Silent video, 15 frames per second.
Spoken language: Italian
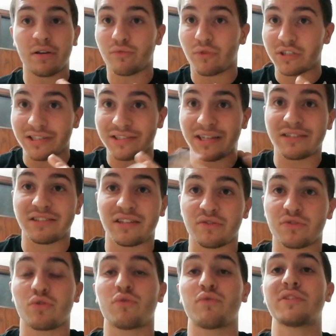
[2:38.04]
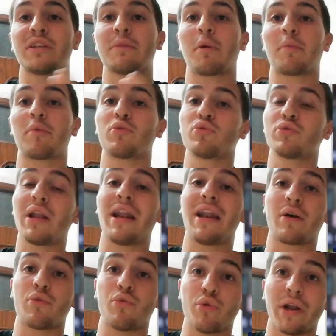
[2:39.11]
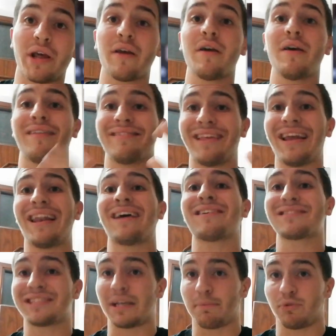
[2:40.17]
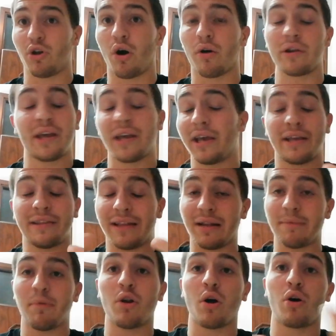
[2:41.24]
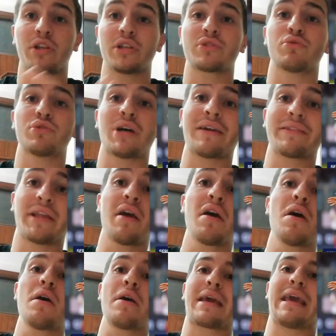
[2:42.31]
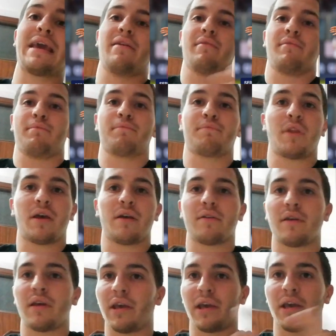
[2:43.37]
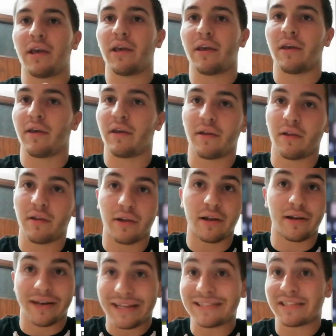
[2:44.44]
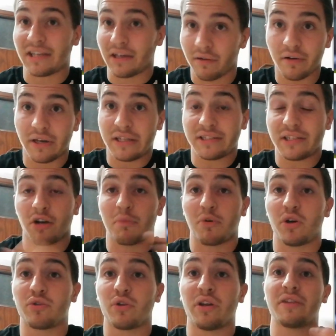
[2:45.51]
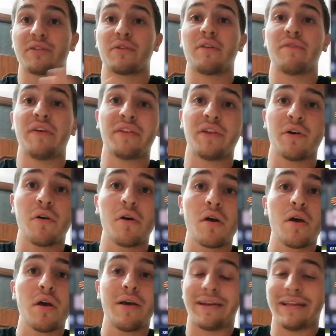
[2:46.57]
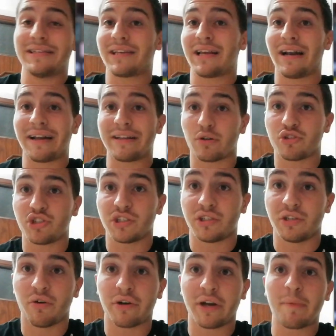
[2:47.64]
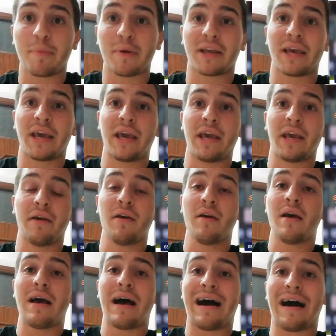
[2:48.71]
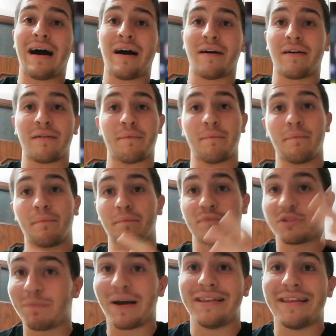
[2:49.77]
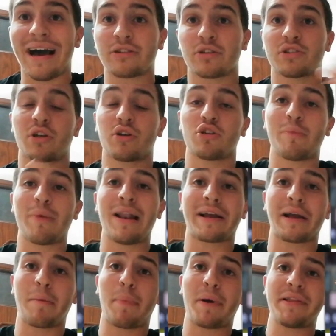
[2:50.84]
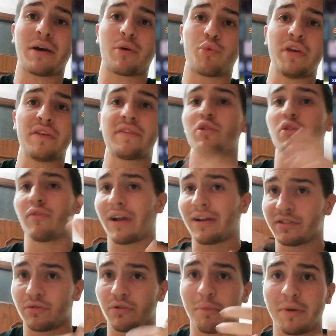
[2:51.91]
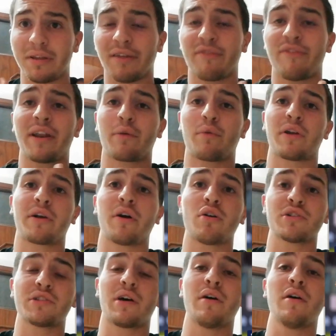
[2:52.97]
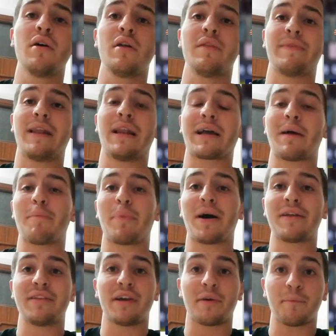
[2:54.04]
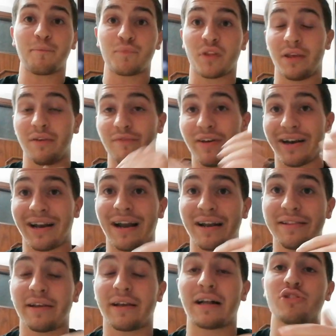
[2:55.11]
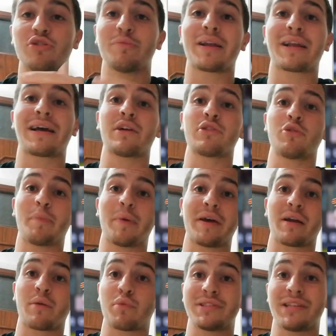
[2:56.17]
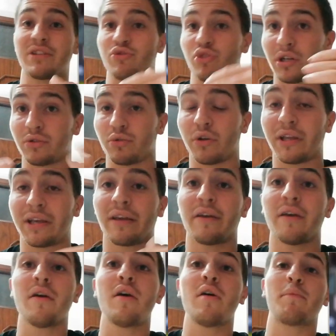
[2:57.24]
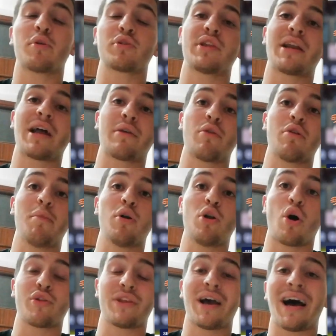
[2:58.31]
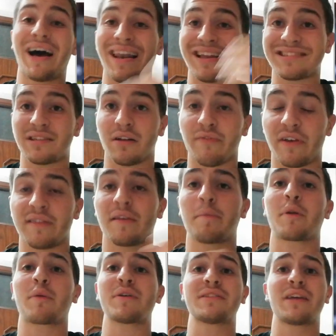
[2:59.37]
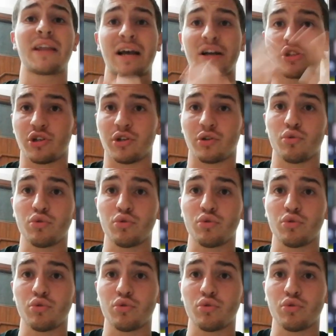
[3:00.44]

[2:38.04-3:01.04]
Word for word: questa sera si sono viste proprio tutte le lacune Samdo, eh, del Bologna, scusate, che eh, rischia, rischia, come ho detto all'inizio del video, rischia la retrocessione perché ha mm, sbagliato secondo me la campagna acquisti, dovrà sicuramente fare qualcosa nella campagna invernale di calciomercato per acquistare giocatori che porteranno il Bologna alla salvezza. Per questa reaction